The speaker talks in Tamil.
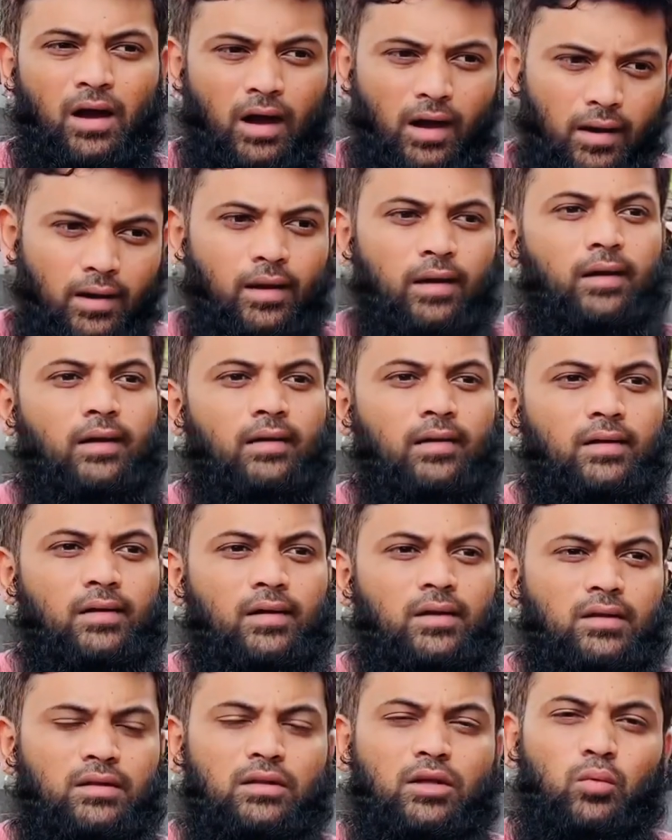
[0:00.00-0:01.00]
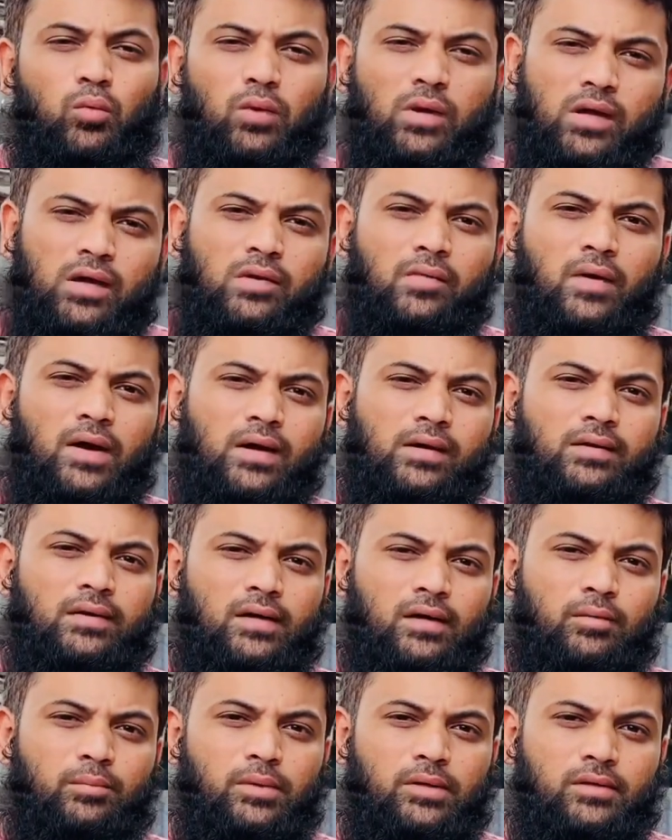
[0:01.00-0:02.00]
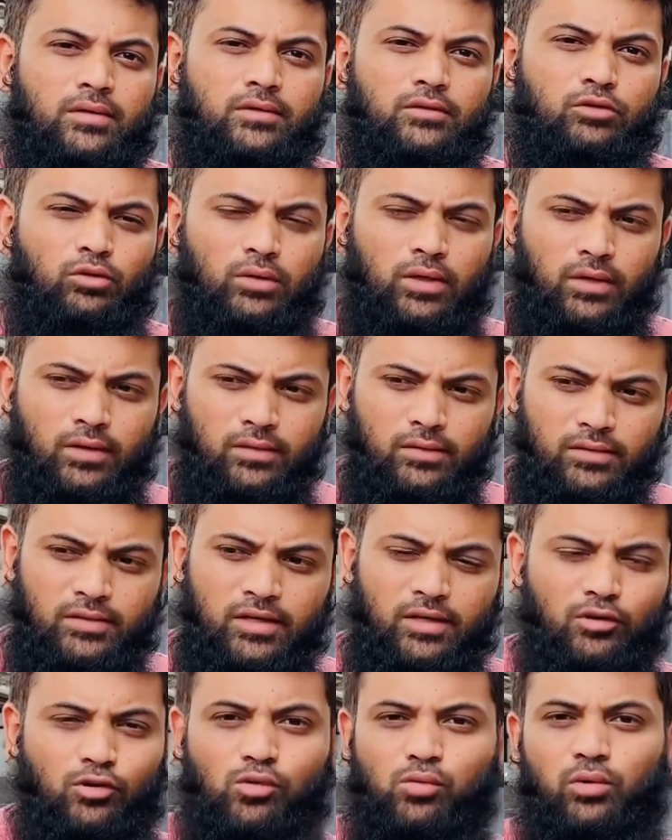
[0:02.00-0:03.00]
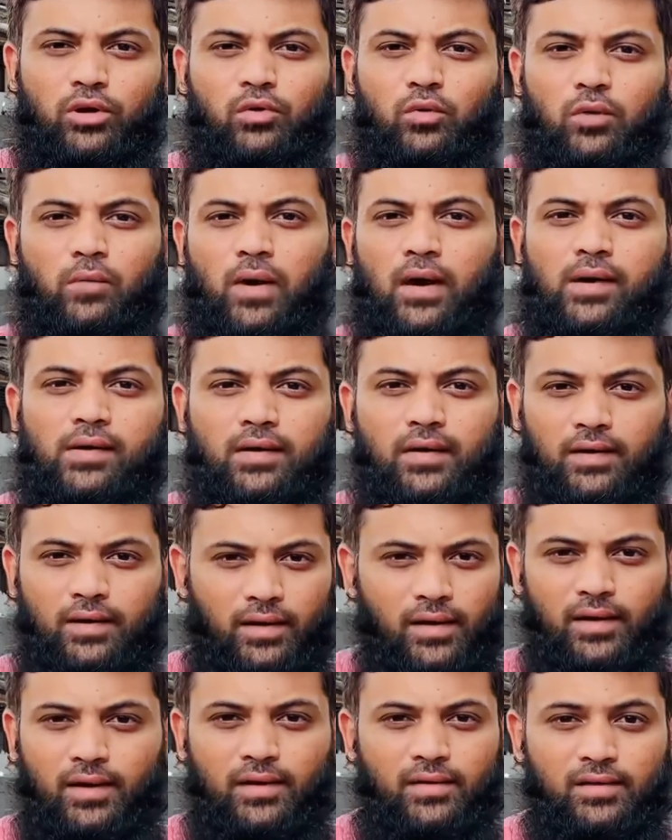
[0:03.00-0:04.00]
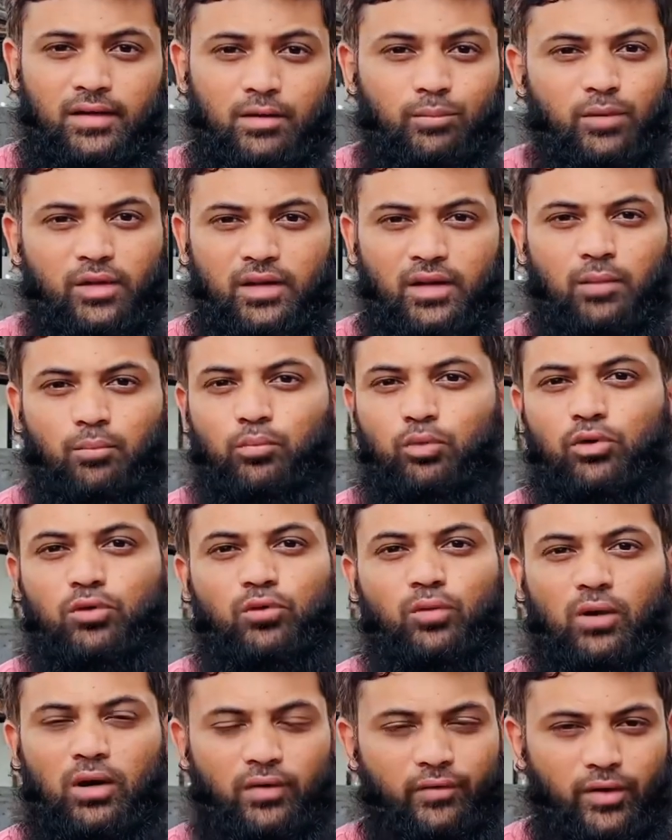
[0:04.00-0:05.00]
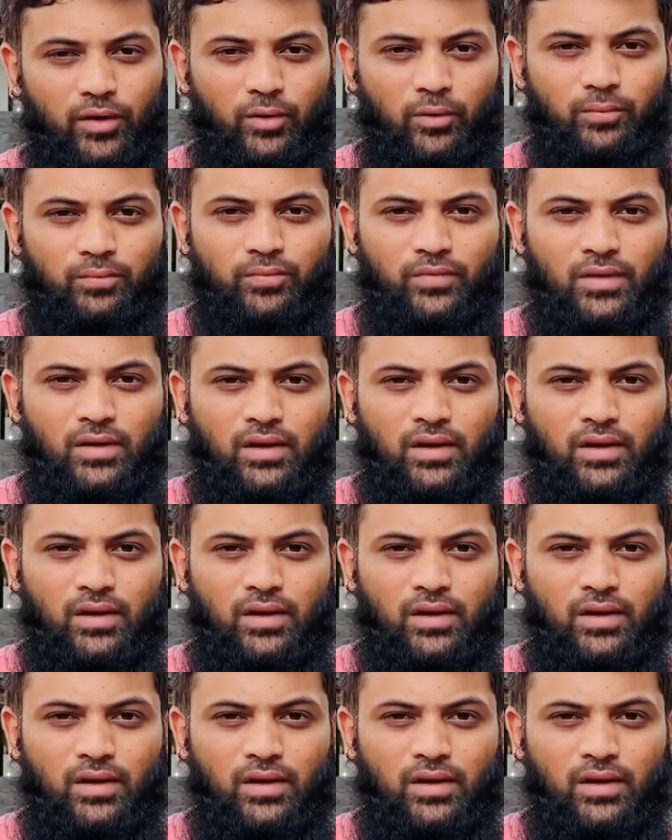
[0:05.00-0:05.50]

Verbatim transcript: ஆனால் இந்த உலக வாழ்க்கை என்பது தொடர்ந்து இருக்கக்கூடிய ஒரு வாழ்க்கை கிடையாது என்பதை நாம் புரிந்து கொள்ள வேண்டும்